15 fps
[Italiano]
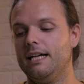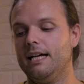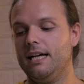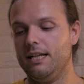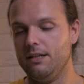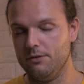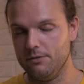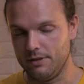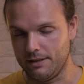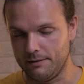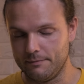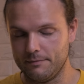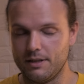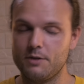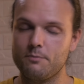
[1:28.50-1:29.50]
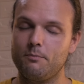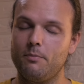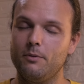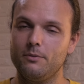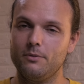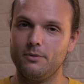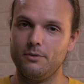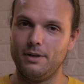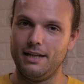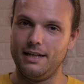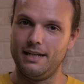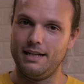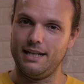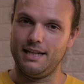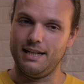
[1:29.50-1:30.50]
Allora, rispondo
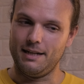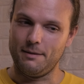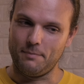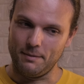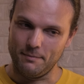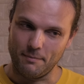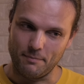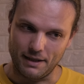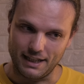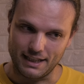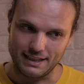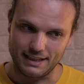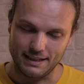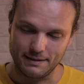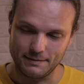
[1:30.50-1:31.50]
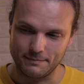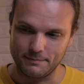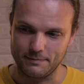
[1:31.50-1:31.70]
al, alla prima parte,